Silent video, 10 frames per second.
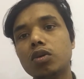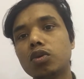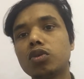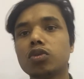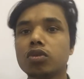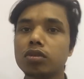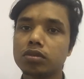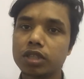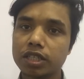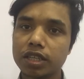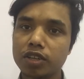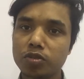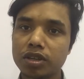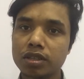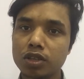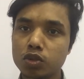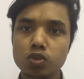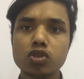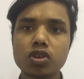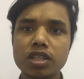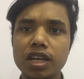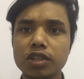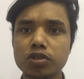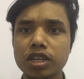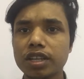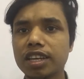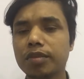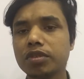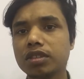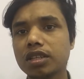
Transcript: অন্য কোনো দেশের ইউনিভার্সিটি চুজ হয়ে থাকে তো সেক্ষেত্রে আপনি